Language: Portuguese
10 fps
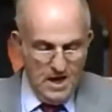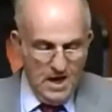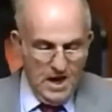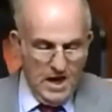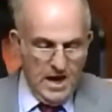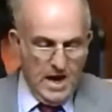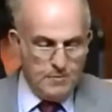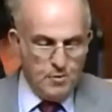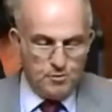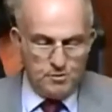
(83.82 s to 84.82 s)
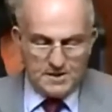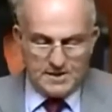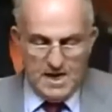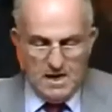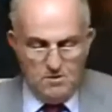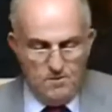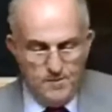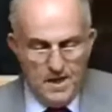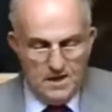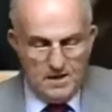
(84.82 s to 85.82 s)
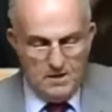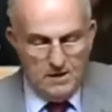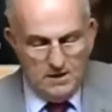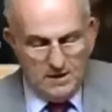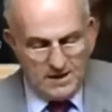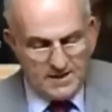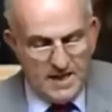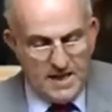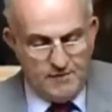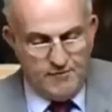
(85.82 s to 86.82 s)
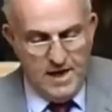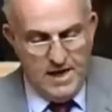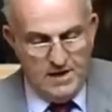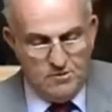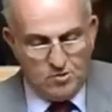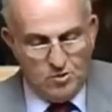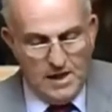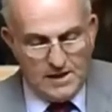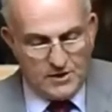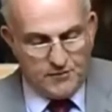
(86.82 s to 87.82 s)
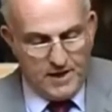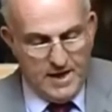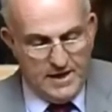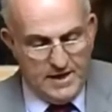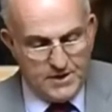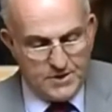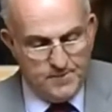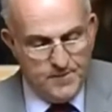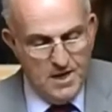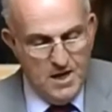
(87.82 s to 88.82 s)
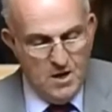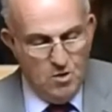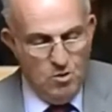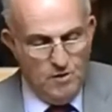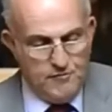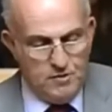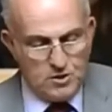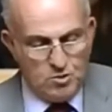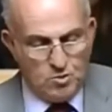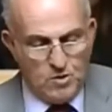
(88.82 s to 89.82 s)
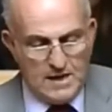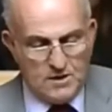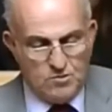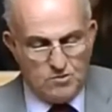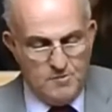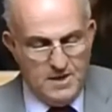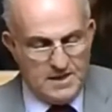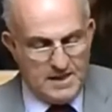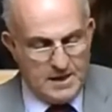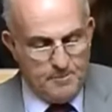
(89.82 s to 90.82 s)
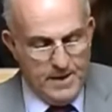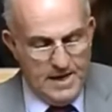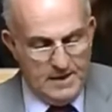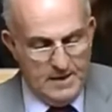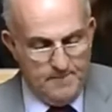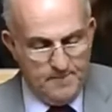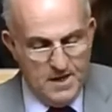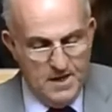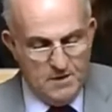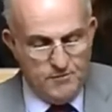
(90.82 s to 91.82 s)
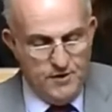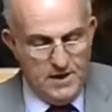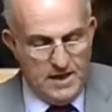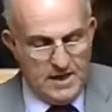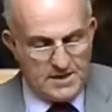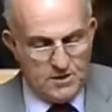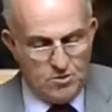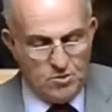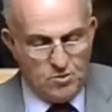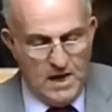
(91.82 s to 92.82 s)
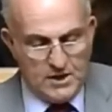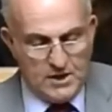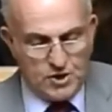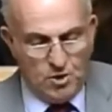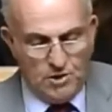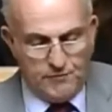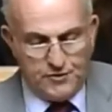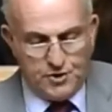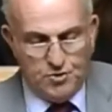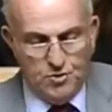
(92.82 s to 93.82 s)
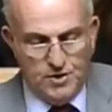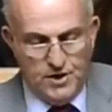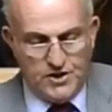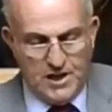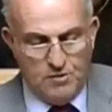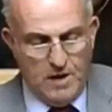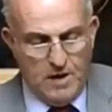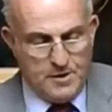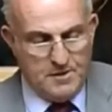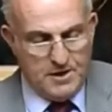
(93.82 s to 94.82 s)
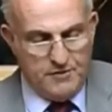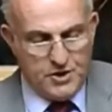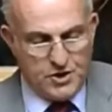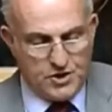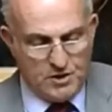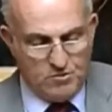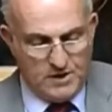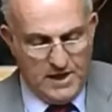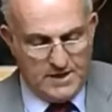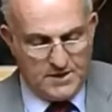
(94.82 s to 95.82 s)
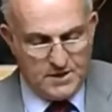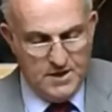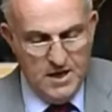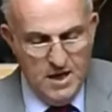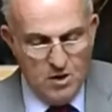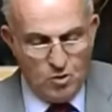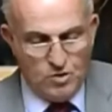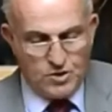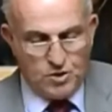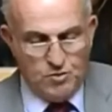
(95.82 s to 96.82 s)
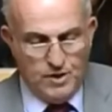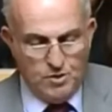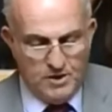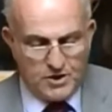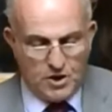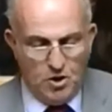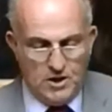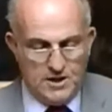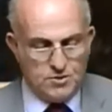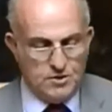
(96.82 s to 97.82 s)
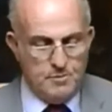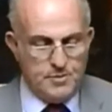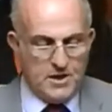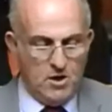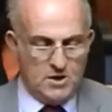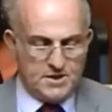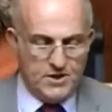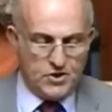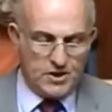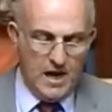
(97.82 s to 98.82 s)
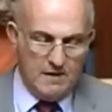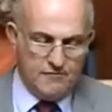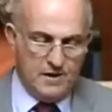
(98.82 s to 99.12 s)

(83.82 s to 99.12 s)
é a população de, da Seara Velha, no Corral das Freiras. Houve uma derrocada no caminho da Capela. Devido a essa derrocada, a escola fechou, e já não é a primeira vez que isto acontece. Construir uma escola em zona perigosa e instável.